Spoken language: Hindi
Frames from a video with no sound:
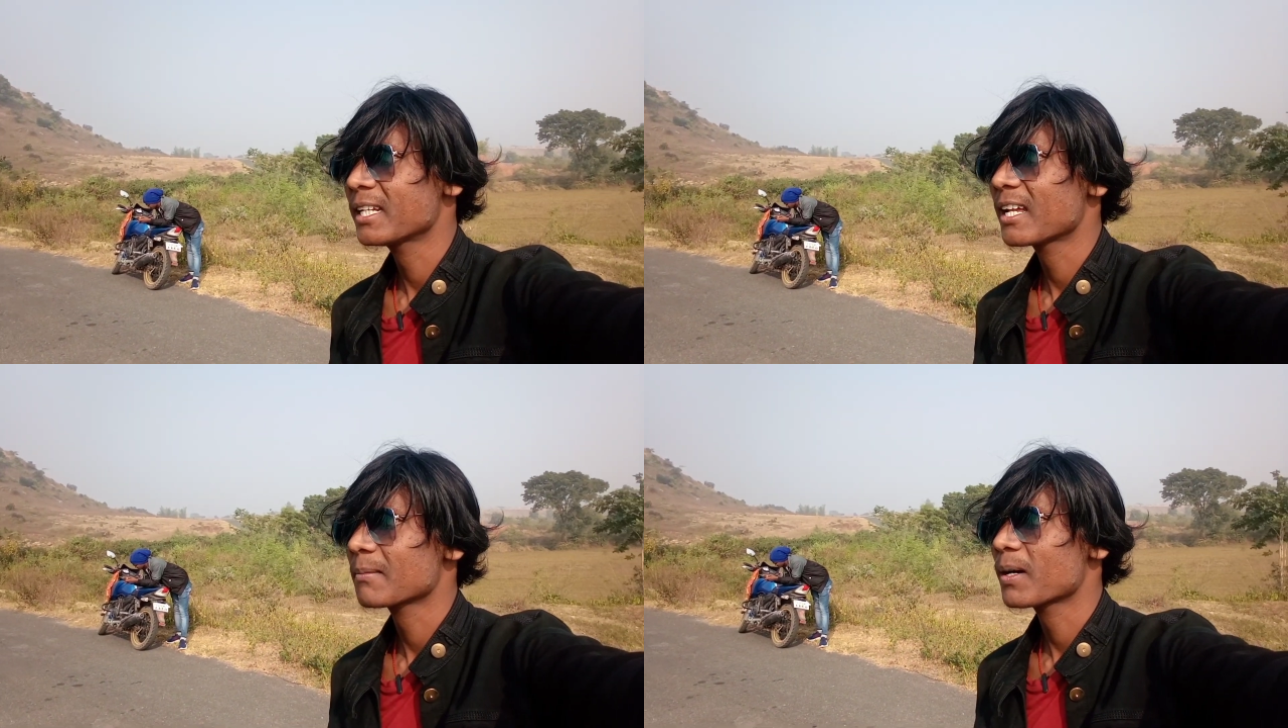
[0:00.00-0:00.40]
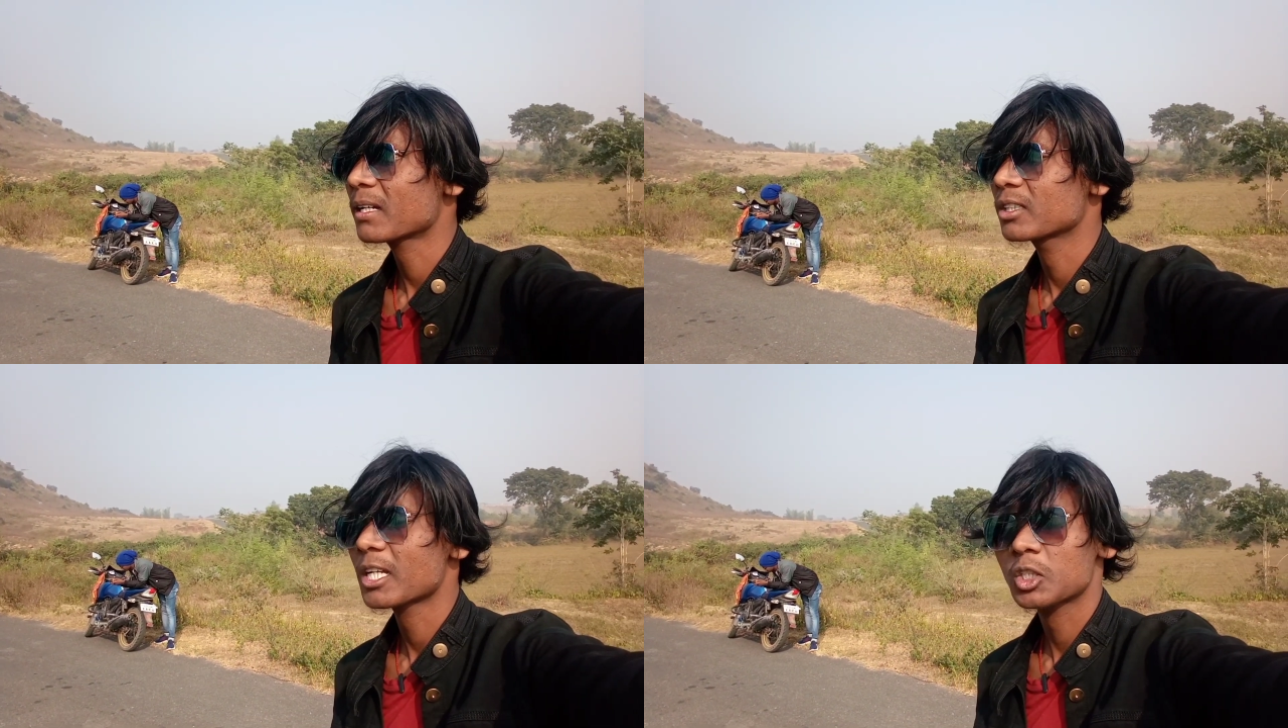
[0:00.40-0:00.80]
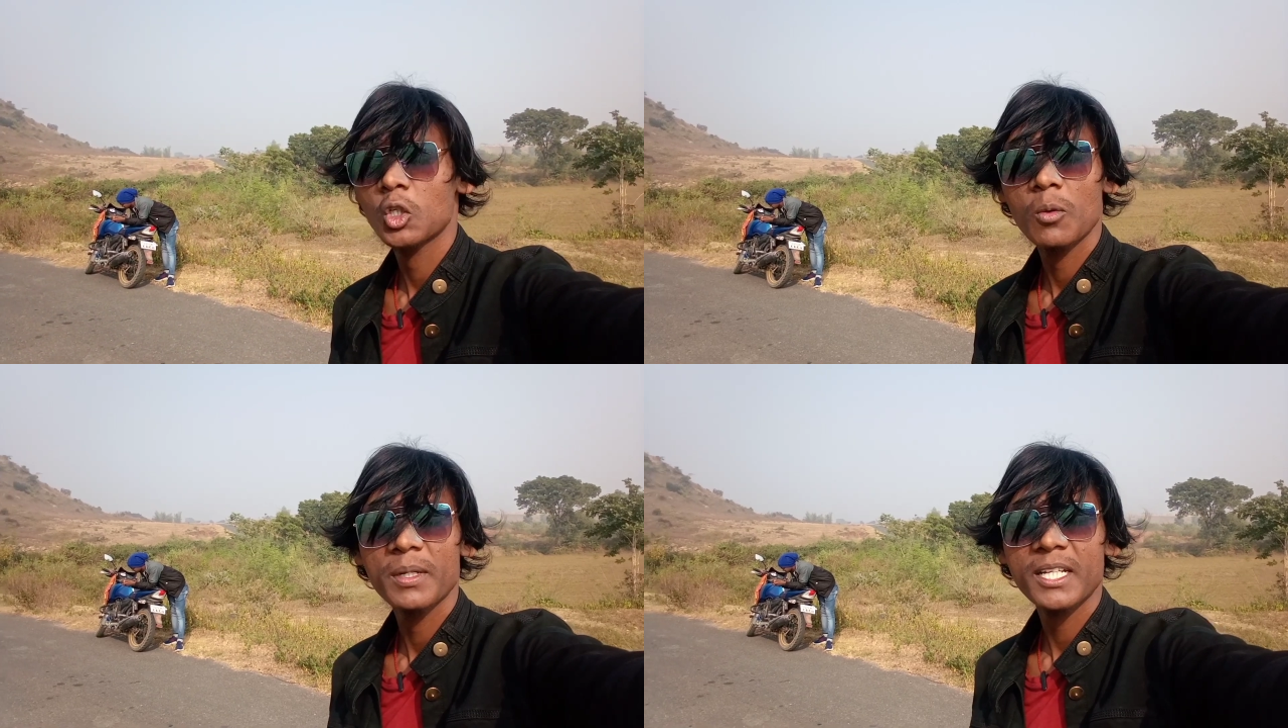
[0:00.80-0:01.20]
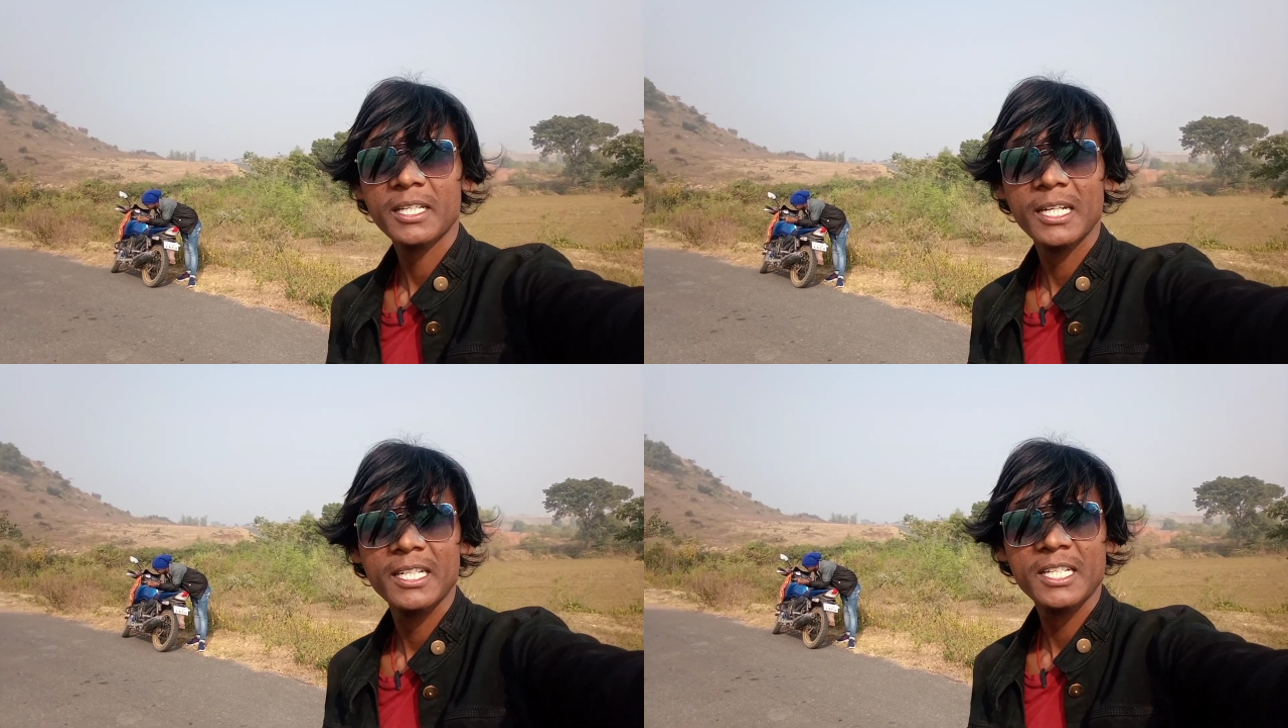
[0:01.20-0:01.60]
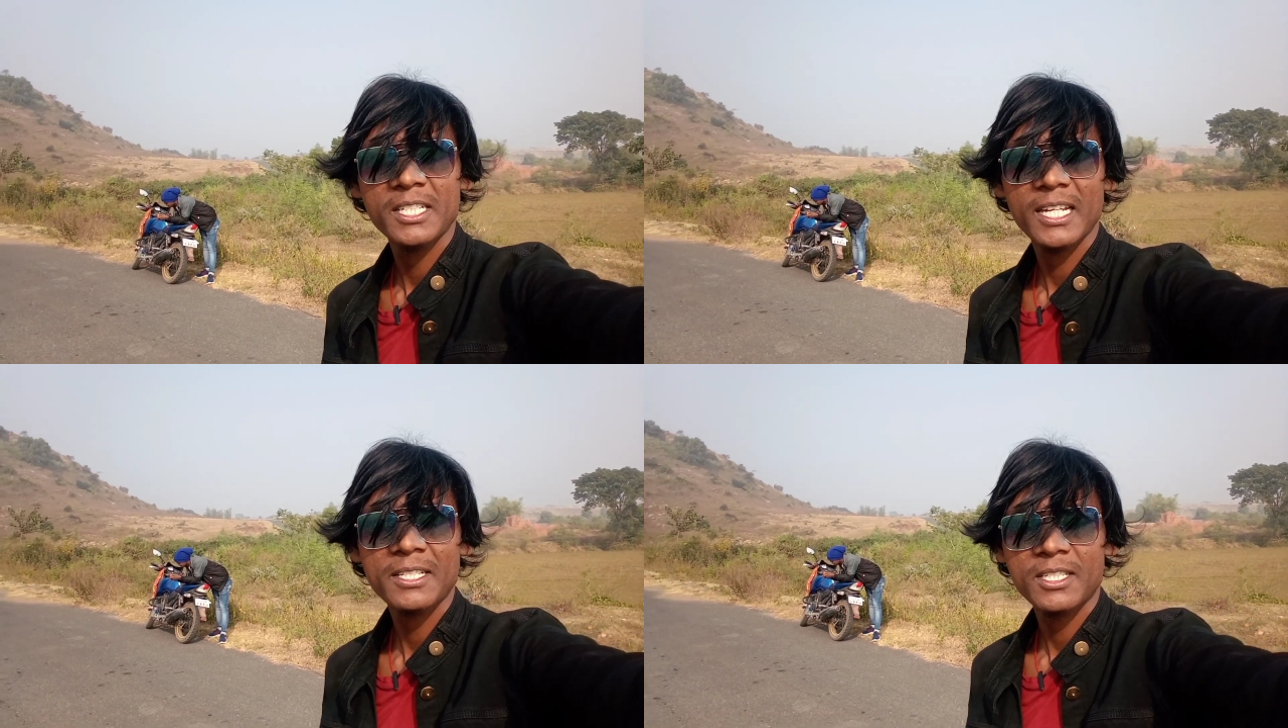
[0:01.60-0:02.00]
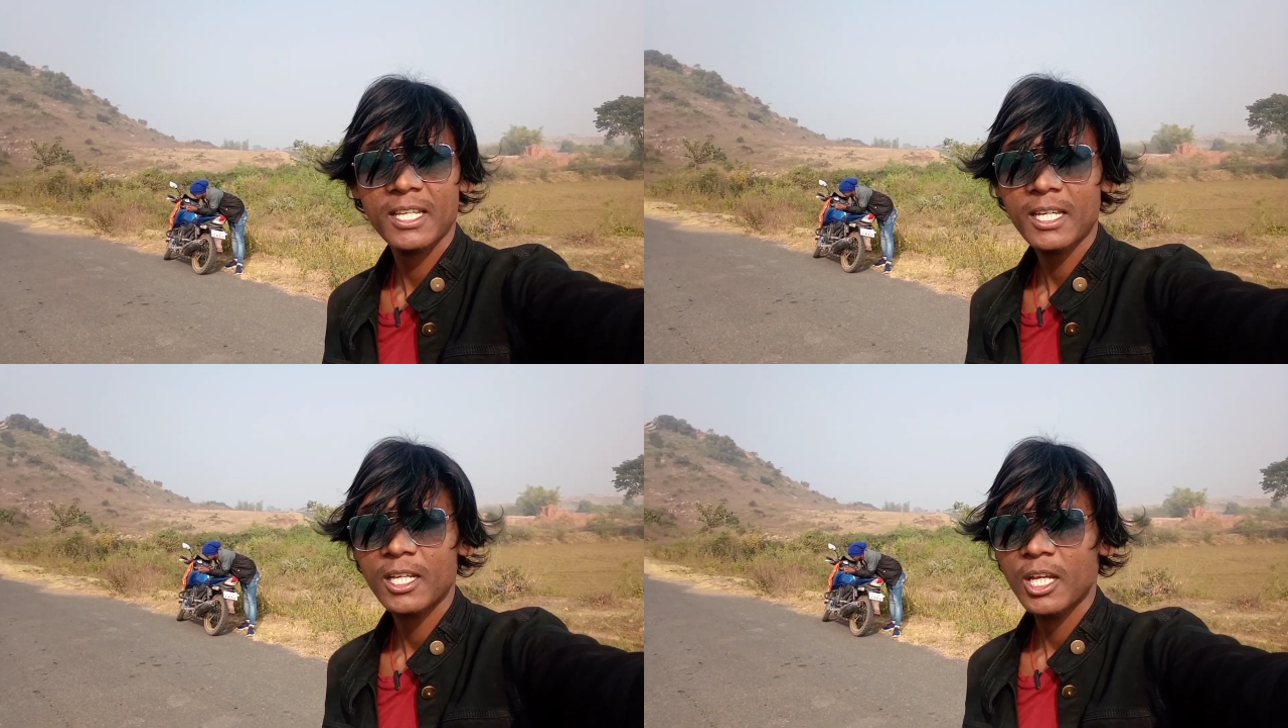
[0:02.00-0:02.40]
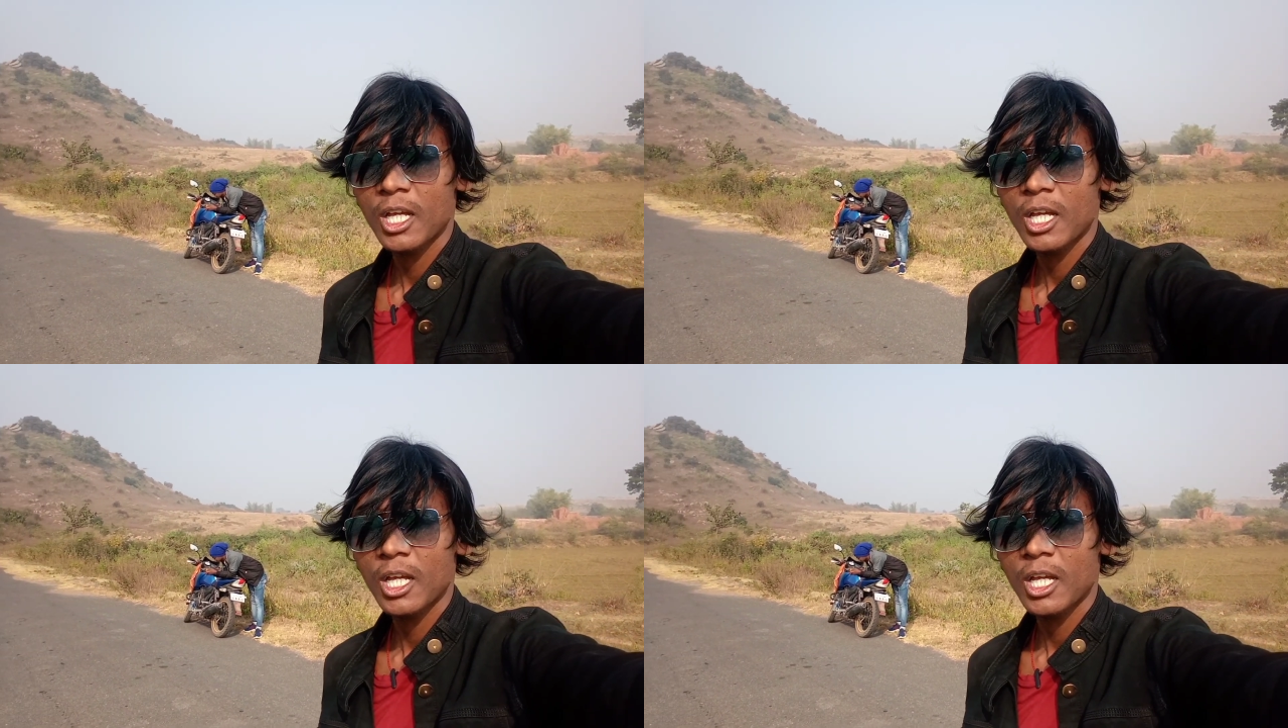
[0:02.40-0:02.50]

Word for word: से लगभग 10 किलोमीटर की डिस्टेंस है